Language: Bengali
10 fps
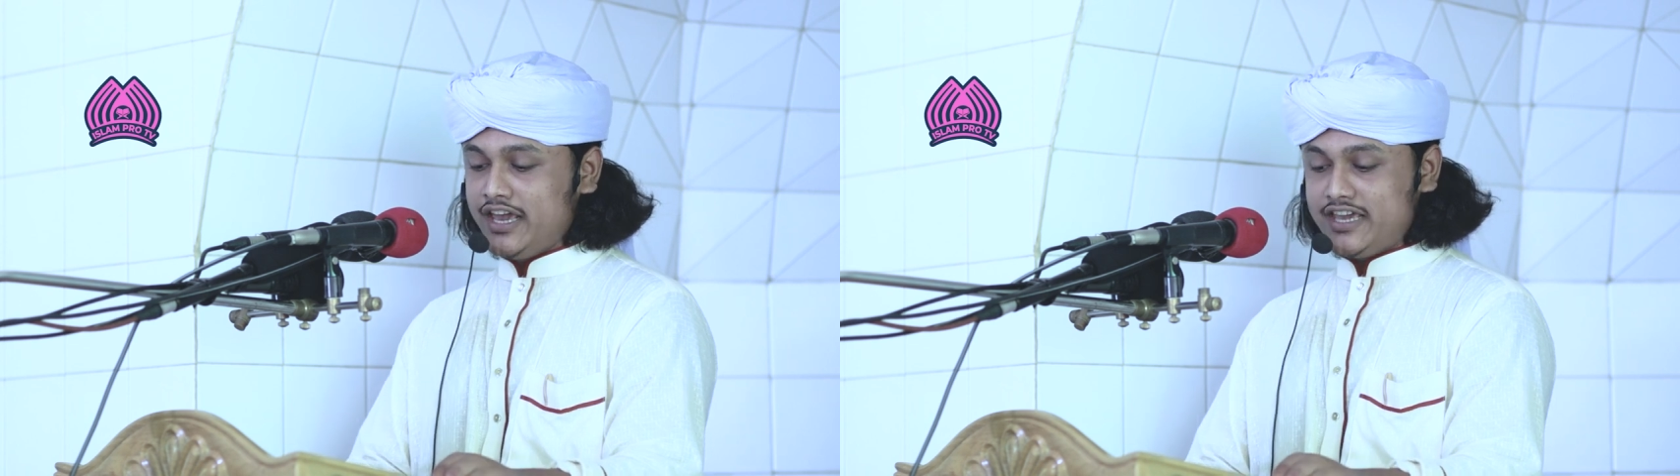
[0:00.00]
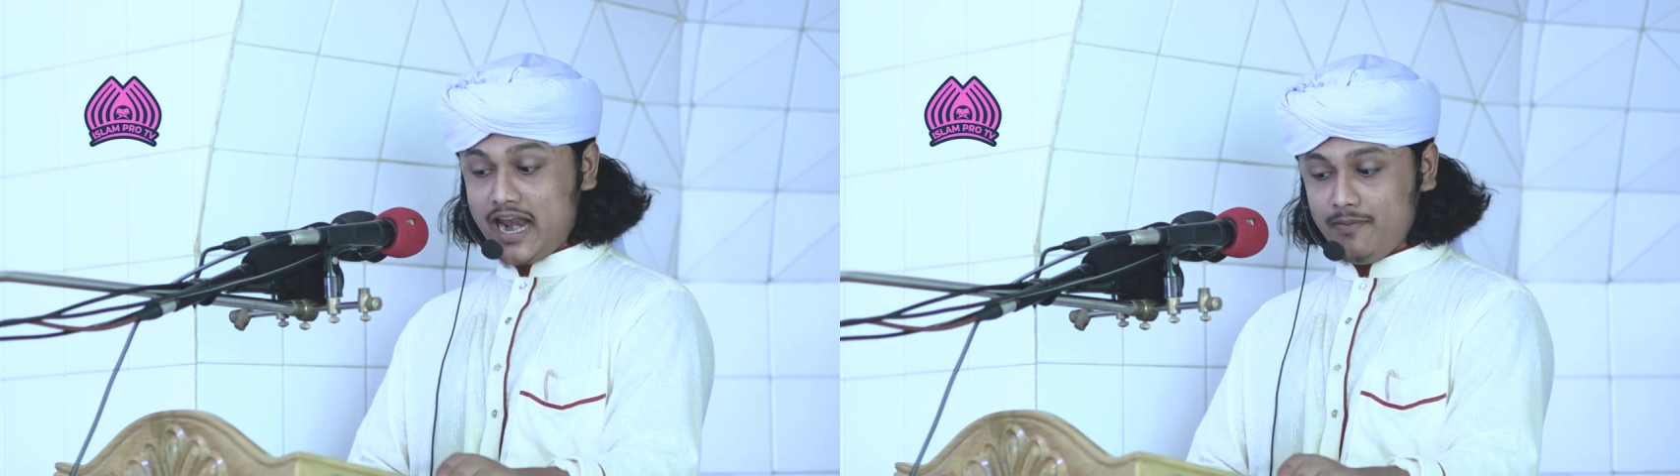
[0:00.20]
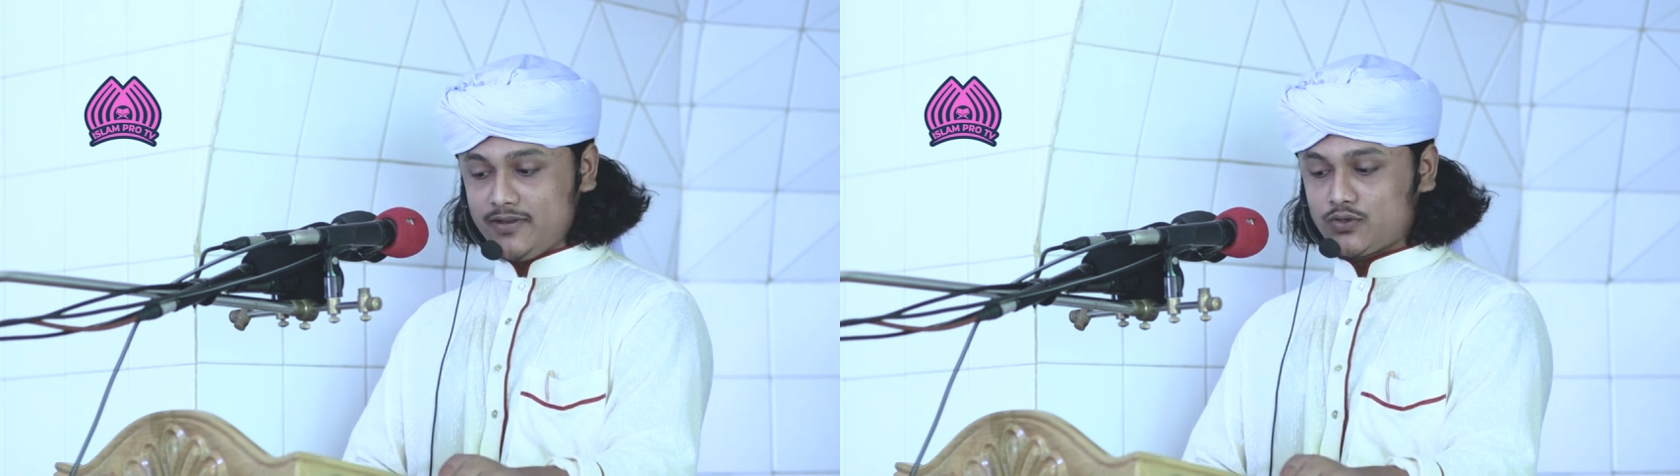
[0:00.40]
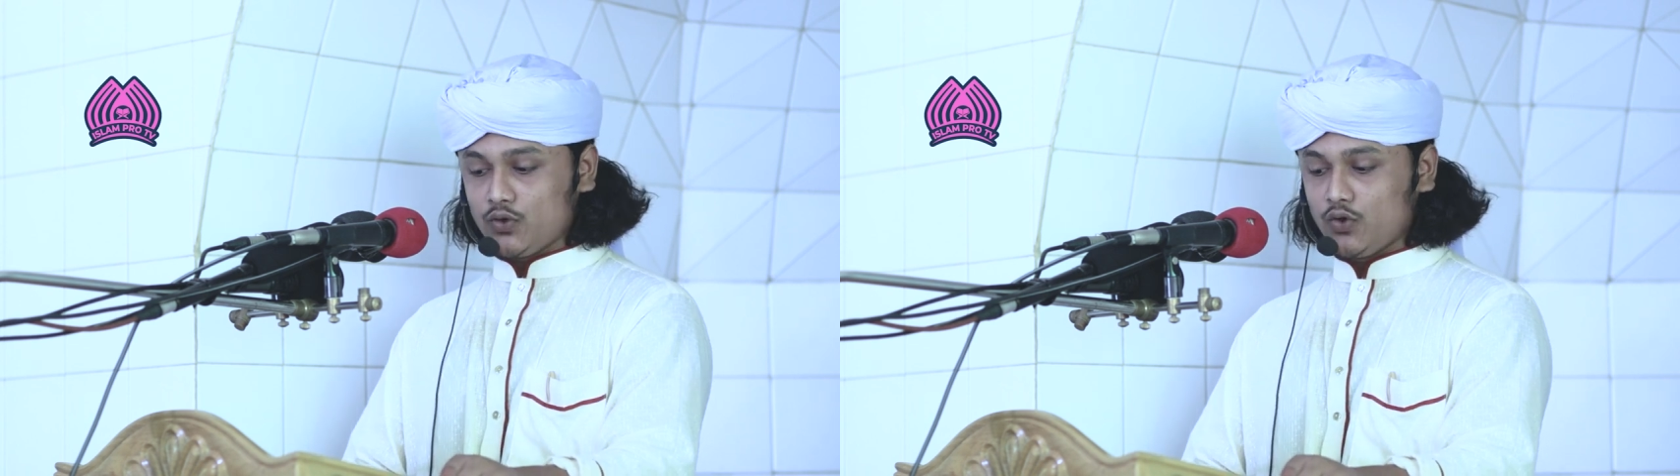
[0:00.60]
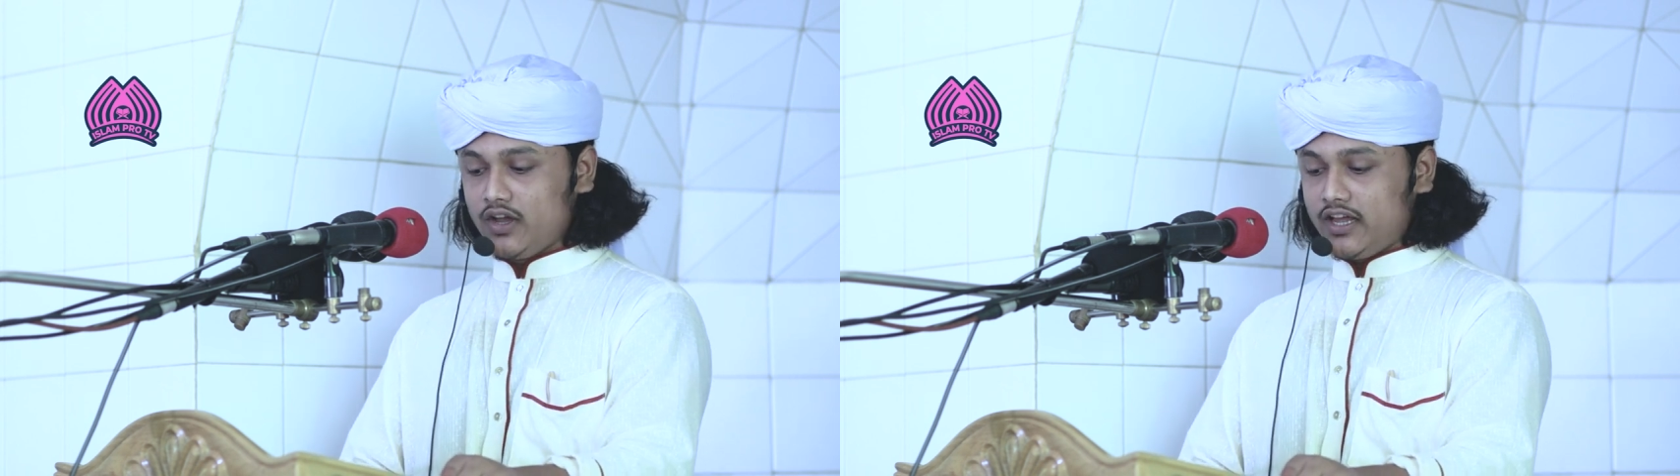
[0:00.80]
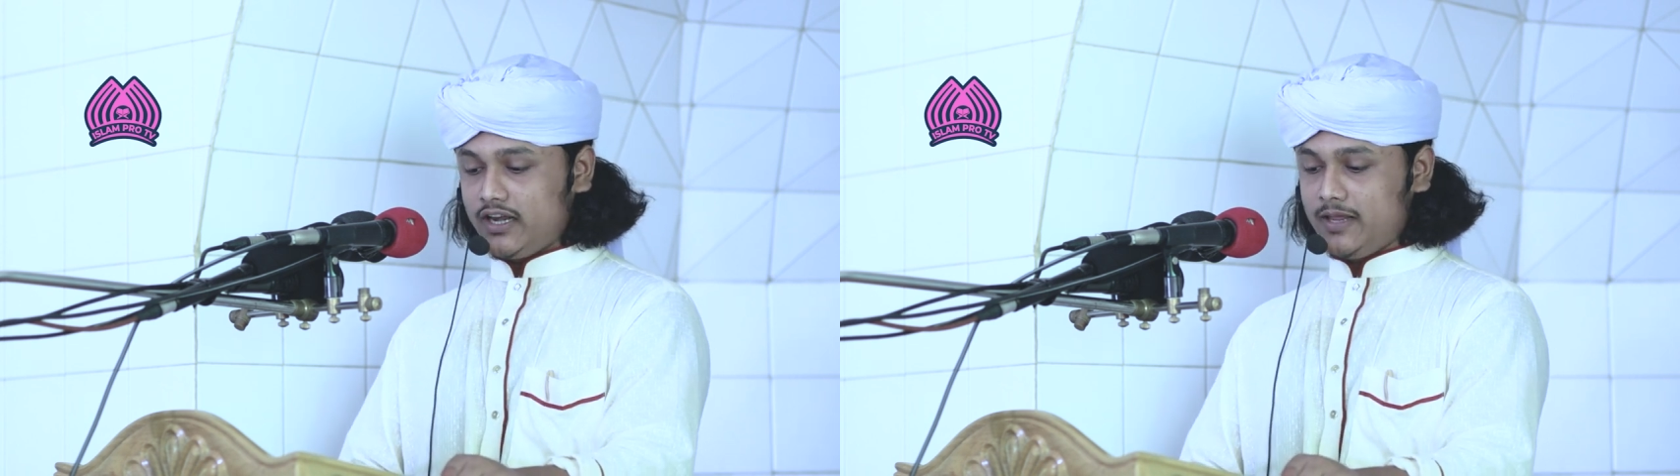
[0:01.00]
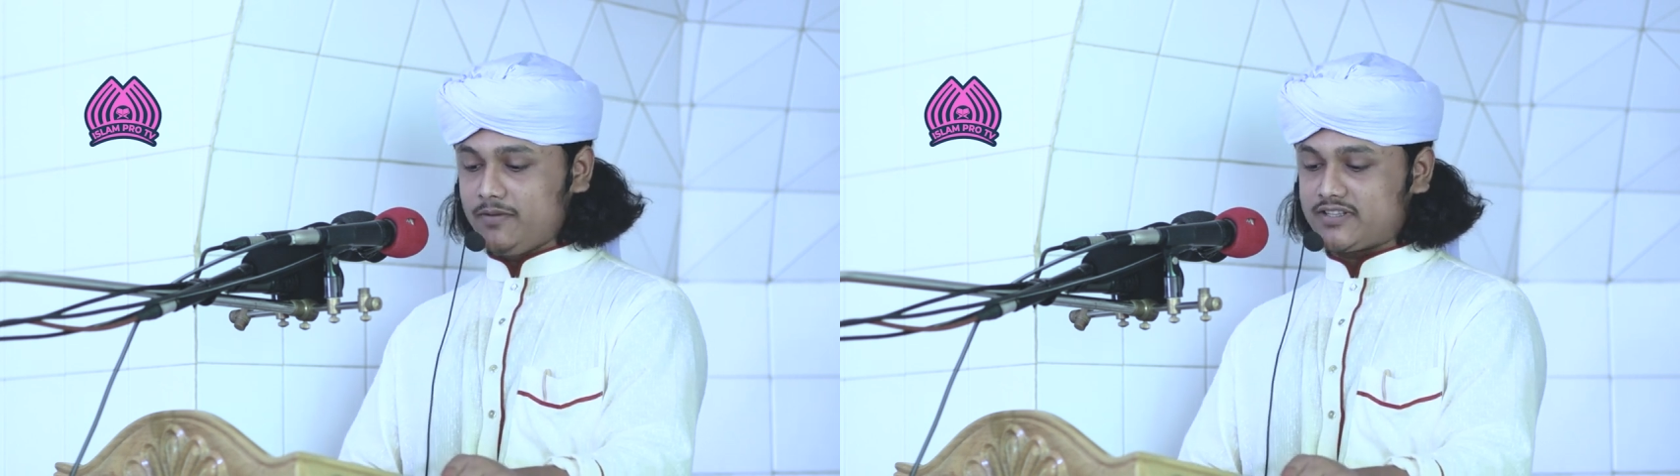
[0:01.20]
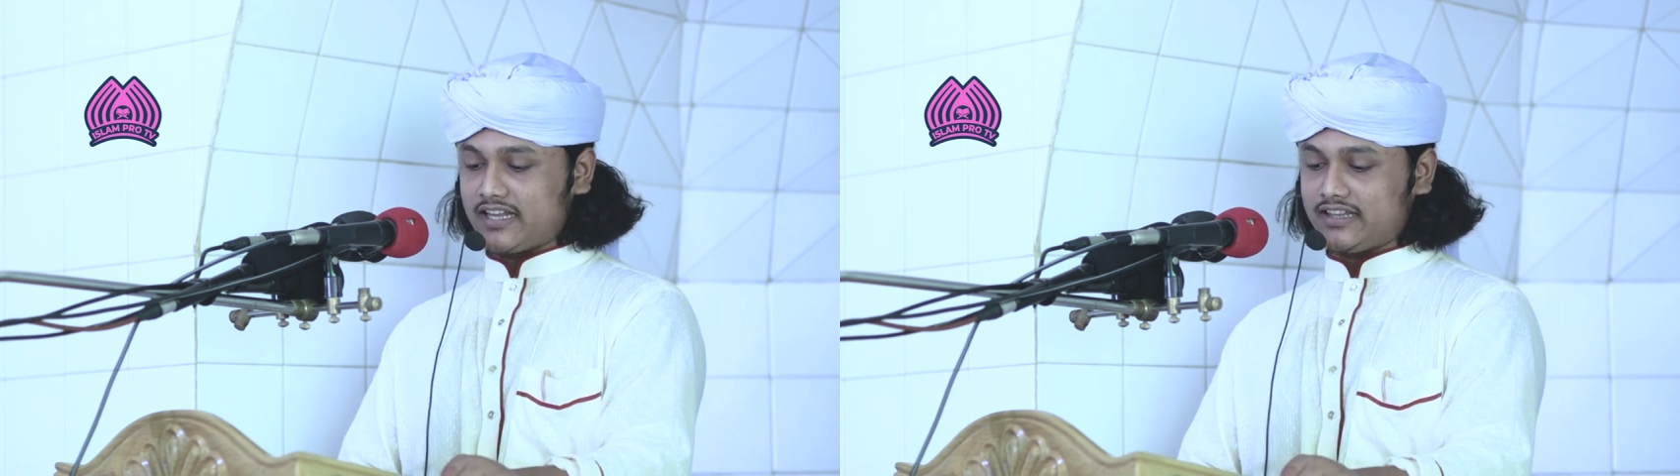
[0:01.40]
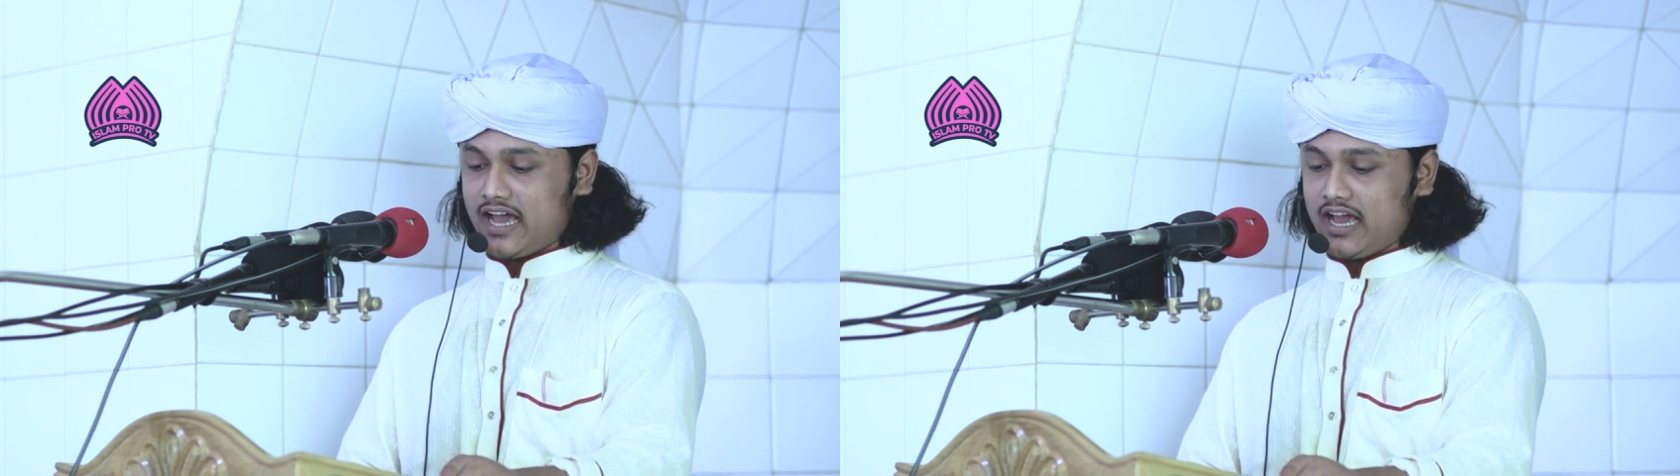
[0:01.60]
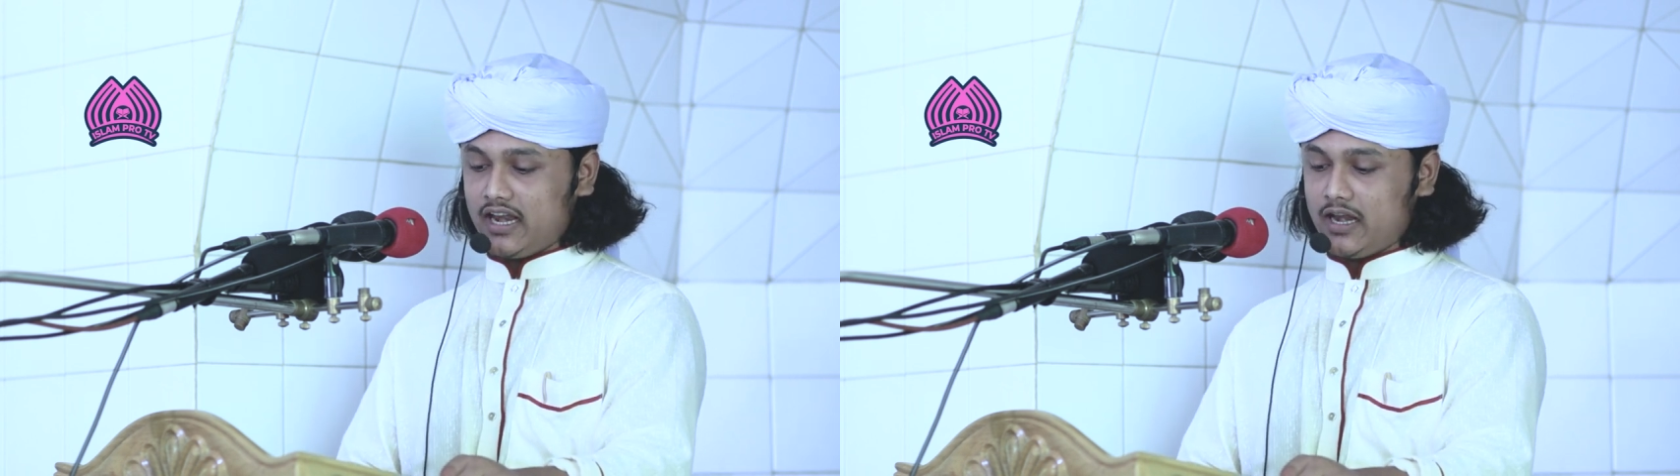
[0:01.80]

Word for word: ইয়ালবিসু লিবসাতা